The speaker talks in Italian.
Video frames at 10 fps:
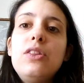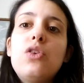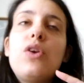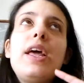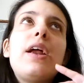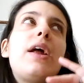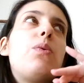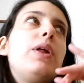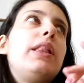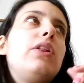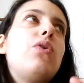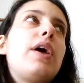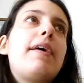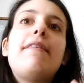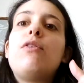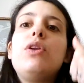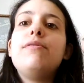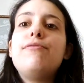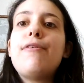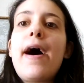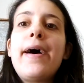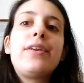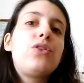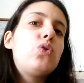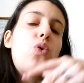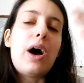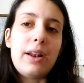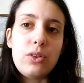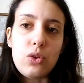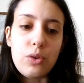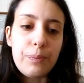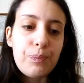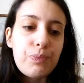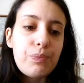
non era una questione che avevo l'infarto o altro.